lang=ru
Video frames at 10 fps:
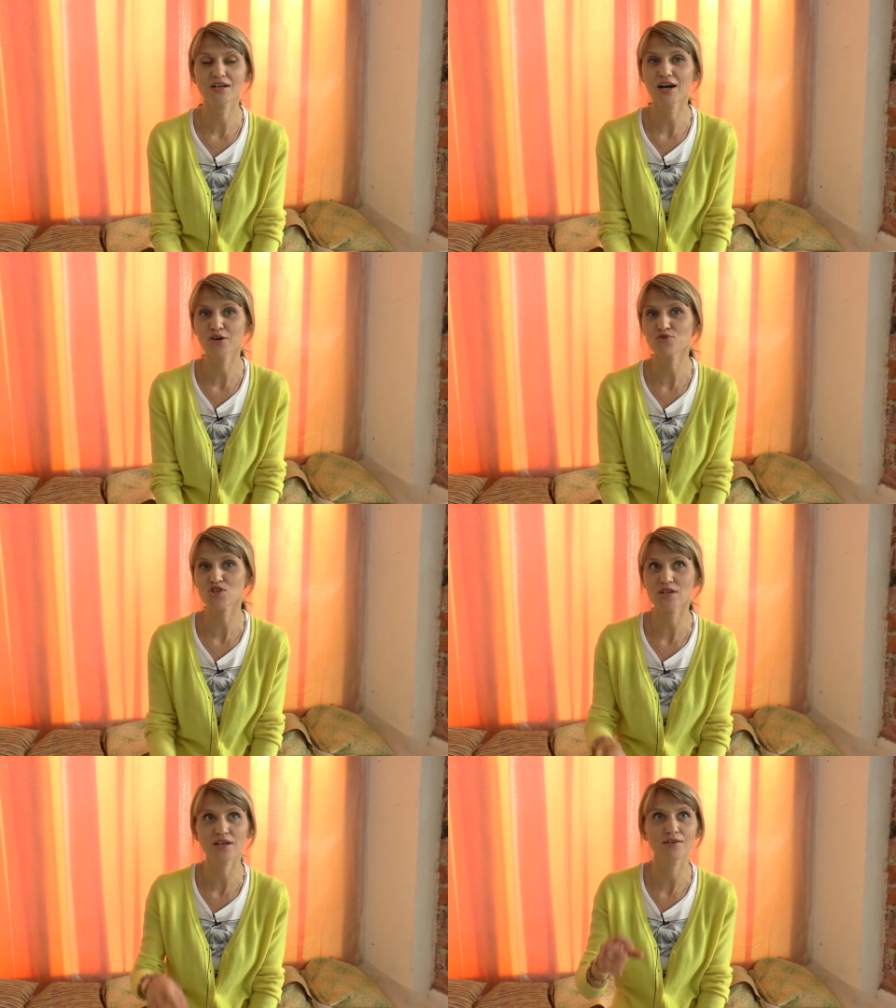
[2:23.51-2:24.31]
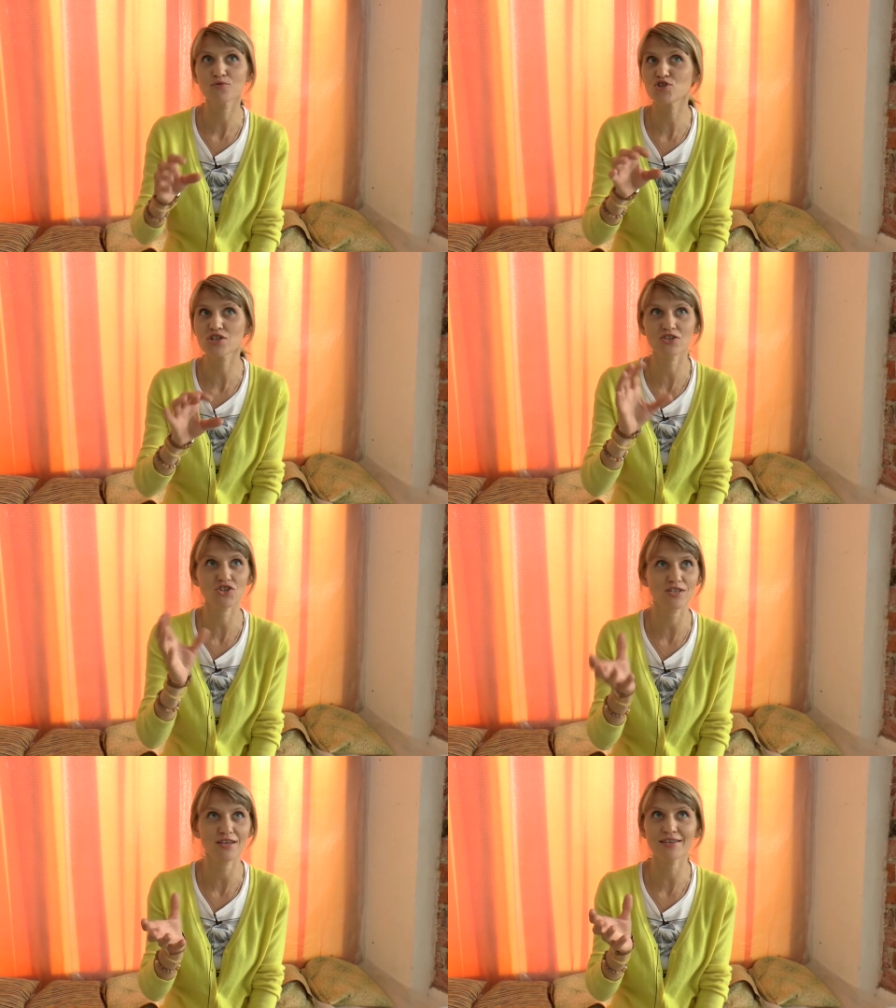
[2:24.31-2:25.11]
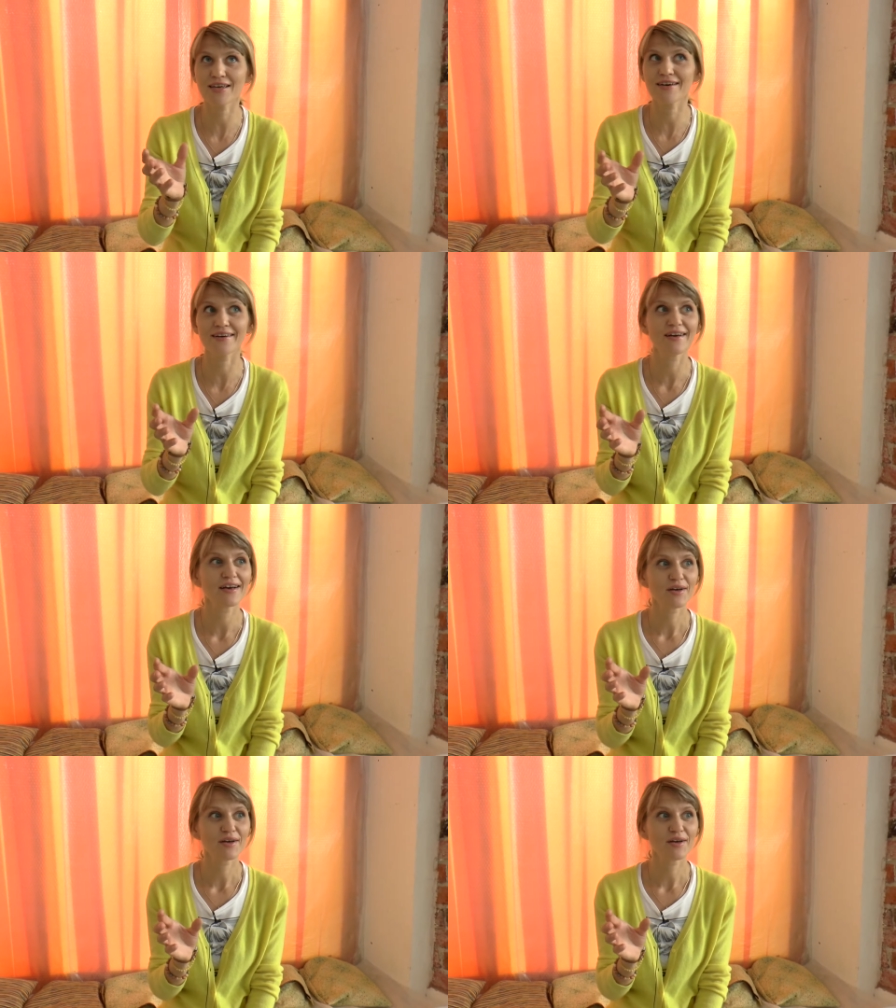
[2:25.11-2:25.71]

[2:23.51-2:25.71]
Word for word: хорошее учреждение,